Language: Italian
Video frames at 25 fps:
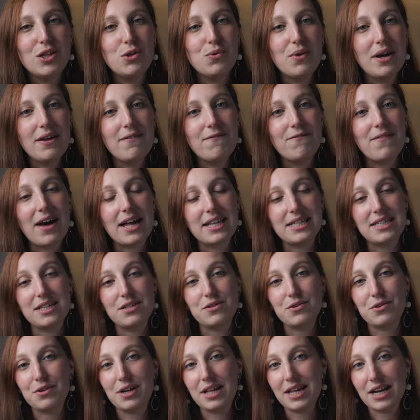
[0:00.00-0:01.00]
Due infatti
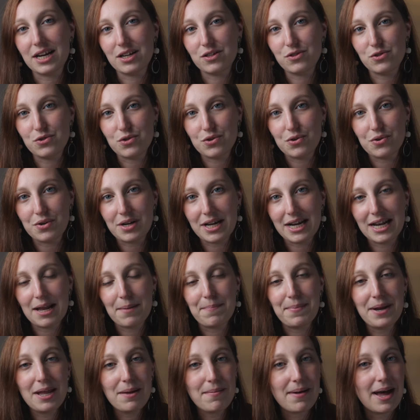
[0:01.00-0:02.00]
sono le ragioni.
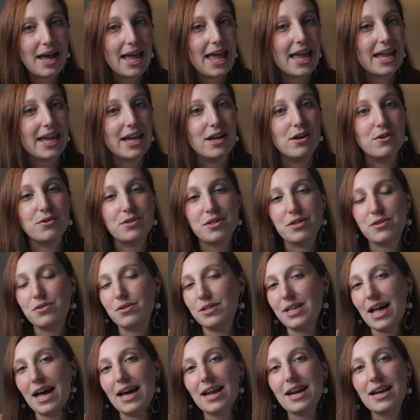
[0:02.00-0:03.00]
La prima è che lo
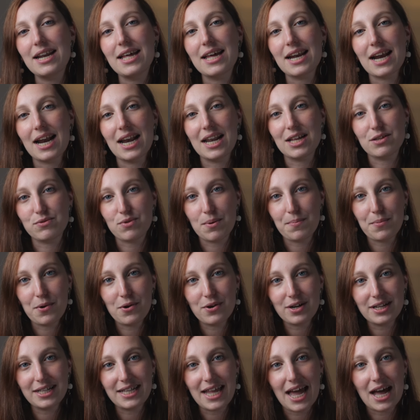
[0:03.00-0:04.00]
stesso Turner alla sua
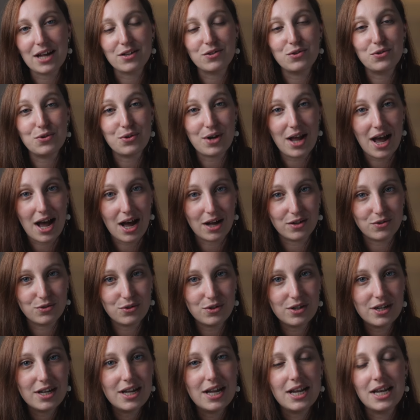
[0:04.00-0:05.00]
morte ha
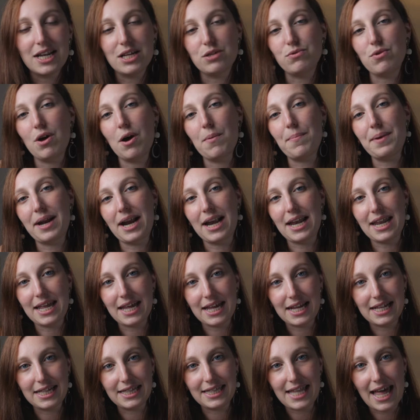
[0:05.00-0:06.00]
donato le sue opere
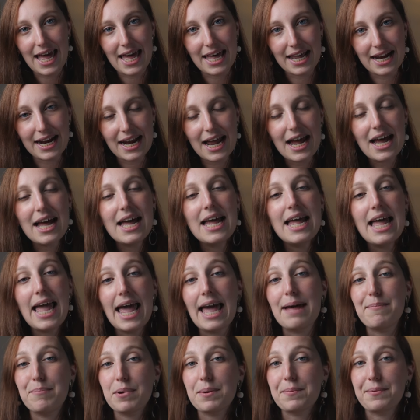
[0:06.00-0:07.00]
all'Inghilterra
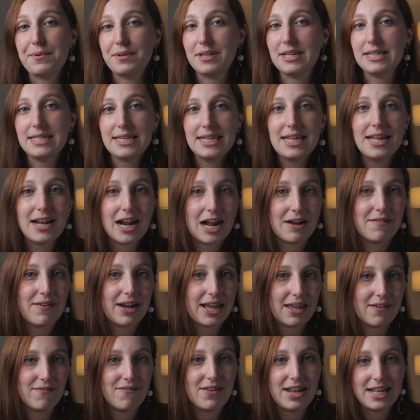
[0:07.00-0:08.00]
e proprio
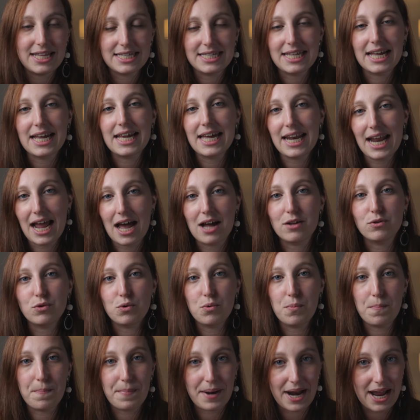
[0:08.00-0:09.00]
desiderava che venisse
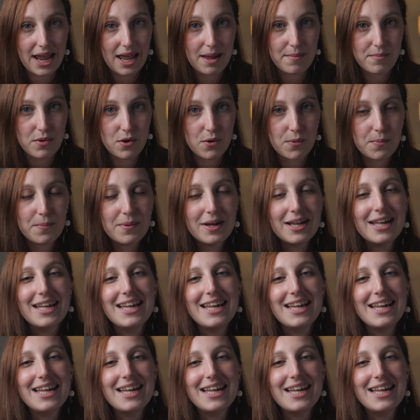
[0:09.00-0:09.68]
creato un premio.